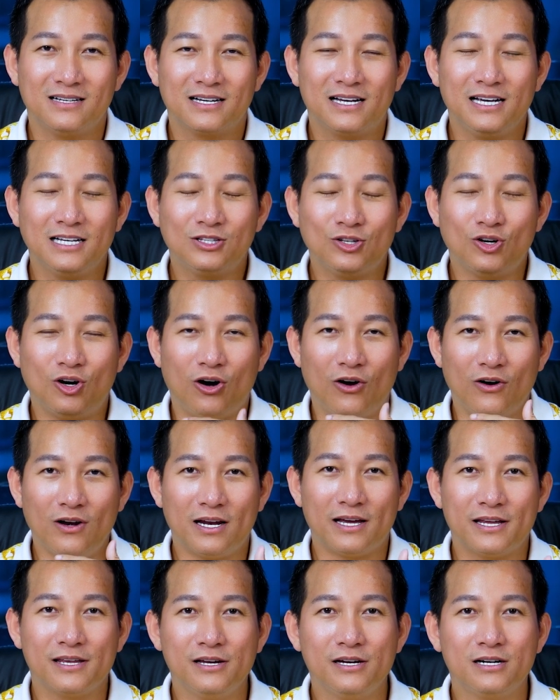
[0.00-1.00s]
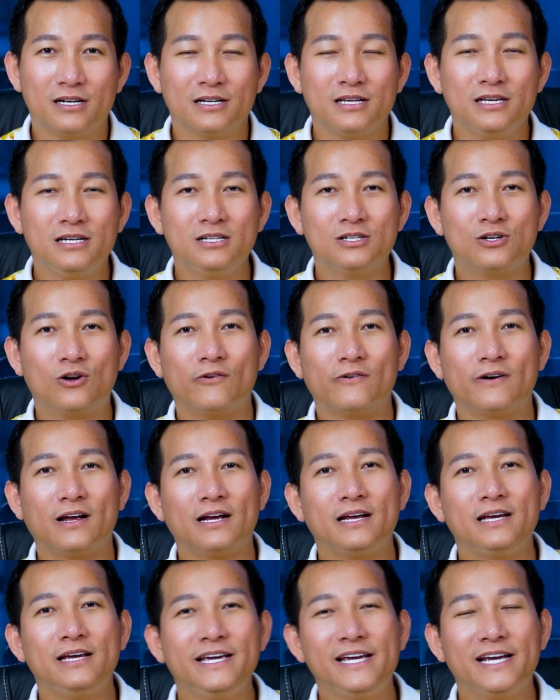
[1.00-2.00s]
khi tôi hỏi là dường như con
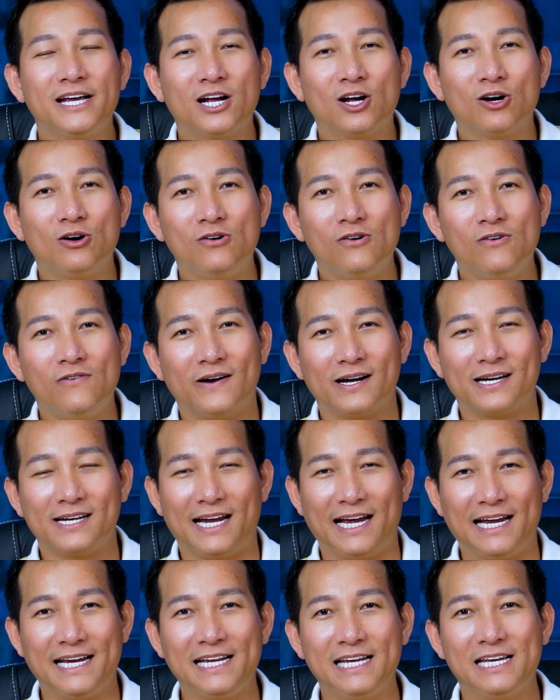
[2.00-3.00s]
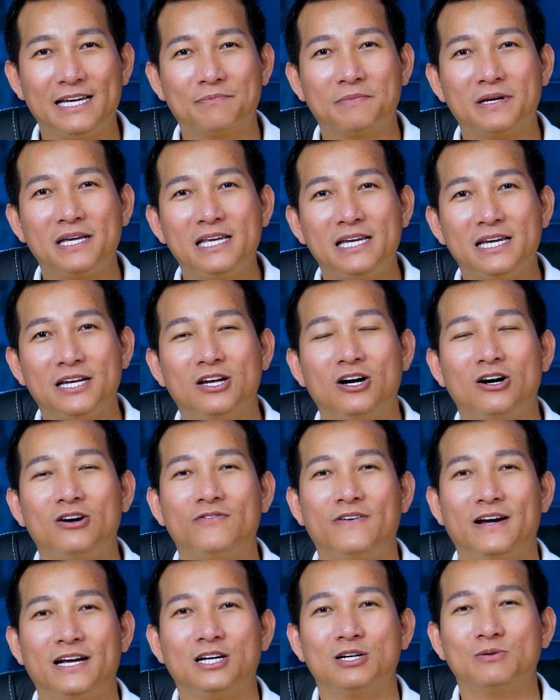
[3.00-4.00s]
đang nghiên cứu và trải nghiệm cái gì
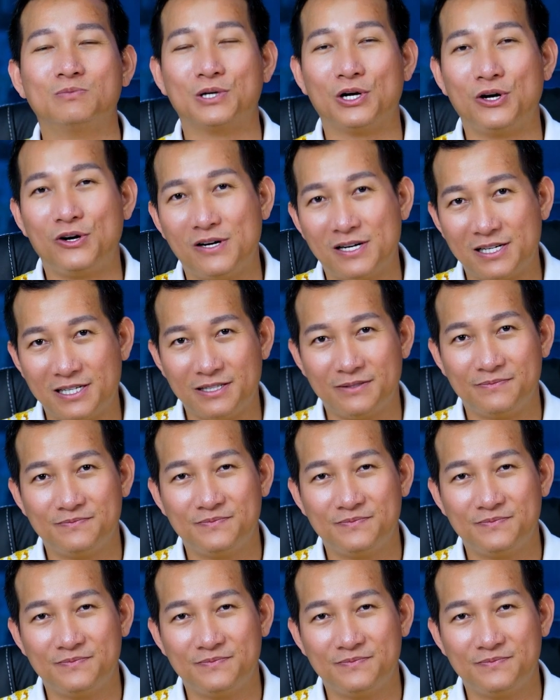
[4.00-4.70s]
đó phải không con